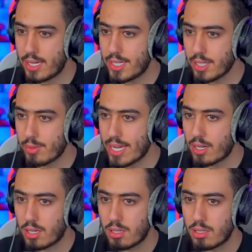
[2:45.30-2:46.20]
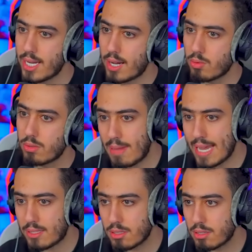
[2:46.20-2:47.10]
هذا اللي عندي وينه الو
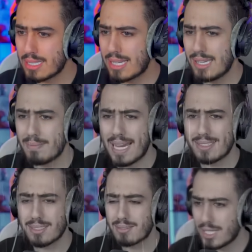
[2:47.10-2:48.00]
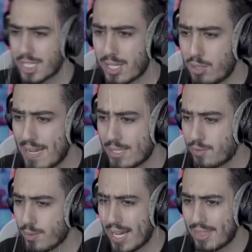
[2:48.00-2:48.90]
مات ما تقول مات شكله
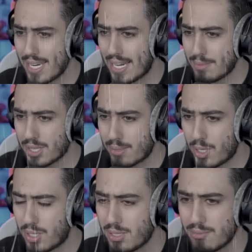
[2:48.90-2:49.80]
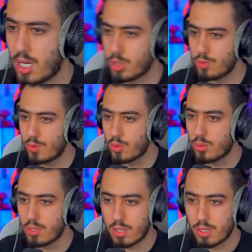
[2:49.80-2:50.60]
مات وفي واحد ثاني عم يضرب هون شوفوا